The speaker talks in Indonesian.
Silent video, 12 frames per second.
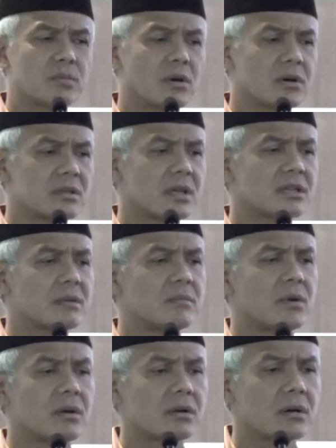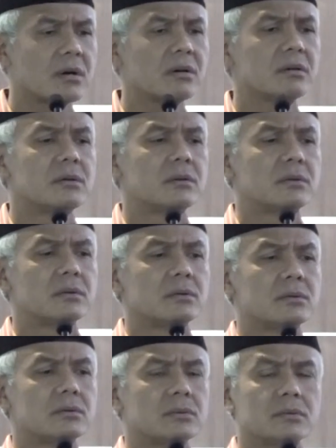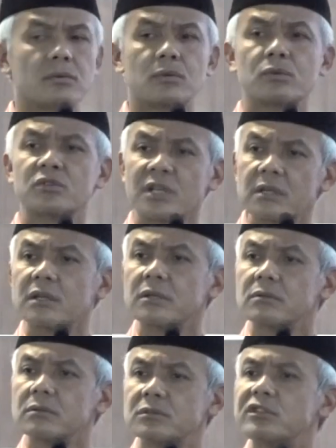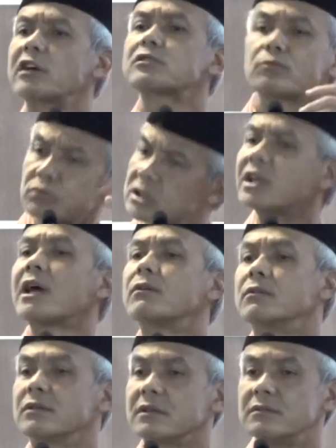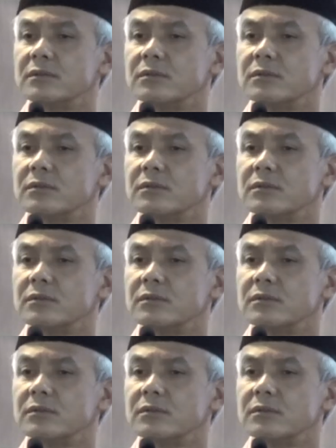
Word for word: pokoknya temokno urusan gitu dieksekusi lah ngono